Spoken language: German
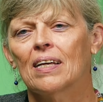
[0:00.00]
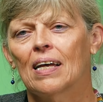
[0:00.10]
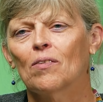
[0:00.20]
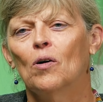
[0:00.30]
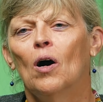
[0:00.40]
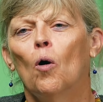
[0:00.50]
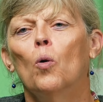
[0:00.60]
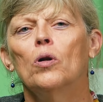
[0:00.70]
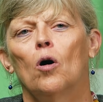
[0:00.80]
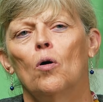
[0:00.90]
Also,
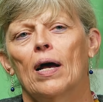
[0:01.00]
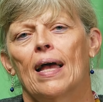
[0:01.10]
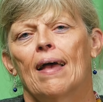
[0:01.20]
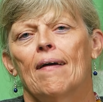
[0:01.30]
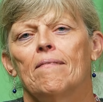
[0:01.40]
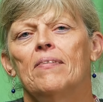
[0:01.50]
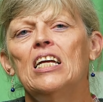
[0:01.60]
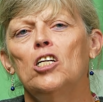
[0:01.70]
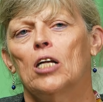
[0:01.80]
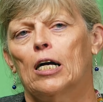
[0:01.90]
und auch,
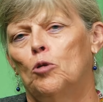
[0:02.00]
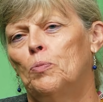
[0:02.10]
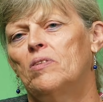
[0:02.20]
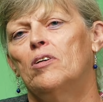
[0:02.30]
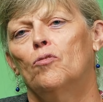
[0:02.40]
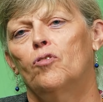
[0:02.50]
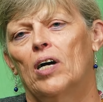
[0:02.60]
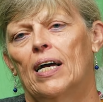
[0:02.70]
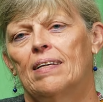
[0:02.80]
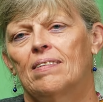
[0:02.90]
wie stark die Beziehung
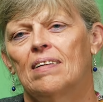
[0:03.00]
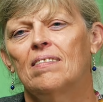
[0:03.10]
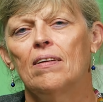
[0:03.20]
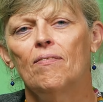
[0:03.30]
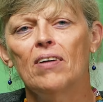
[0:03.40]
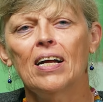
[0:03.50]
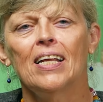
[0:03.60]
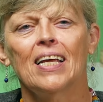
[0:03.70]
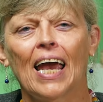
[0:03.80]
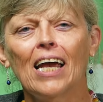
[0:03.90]
vorher ist. Ist die
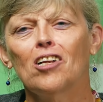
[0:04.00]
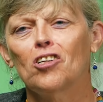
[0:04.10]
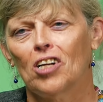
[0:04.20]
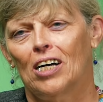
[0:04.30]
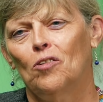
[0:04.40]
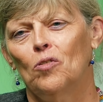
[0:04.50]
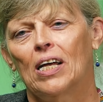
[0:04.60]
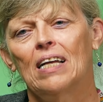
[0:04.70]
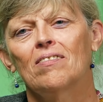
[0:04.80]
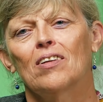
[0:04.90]
wirklich echt stark
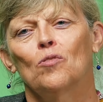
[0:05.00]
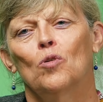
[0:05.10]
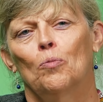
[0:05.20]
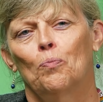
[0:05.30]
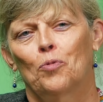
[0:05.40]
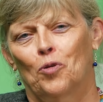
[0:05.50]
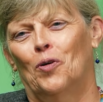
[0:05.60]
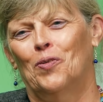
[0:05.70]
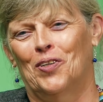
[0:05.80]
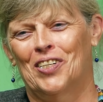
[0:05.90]
oder ist sie nur
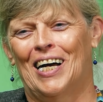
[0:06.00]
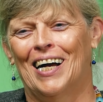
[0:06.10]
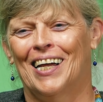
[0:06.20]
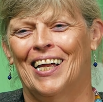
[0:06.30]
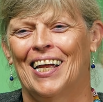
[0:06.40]
pseudostark?